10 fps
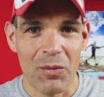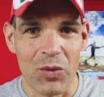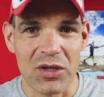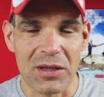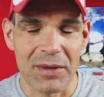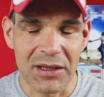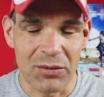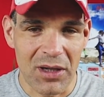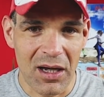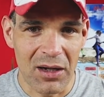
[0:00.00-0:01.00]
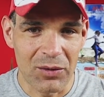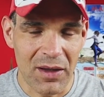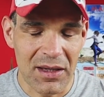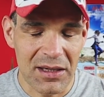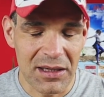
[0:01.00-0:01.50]
pues te mete una,
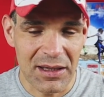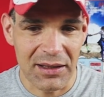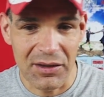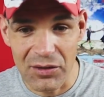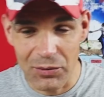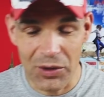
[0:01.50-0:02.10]
deshidratación.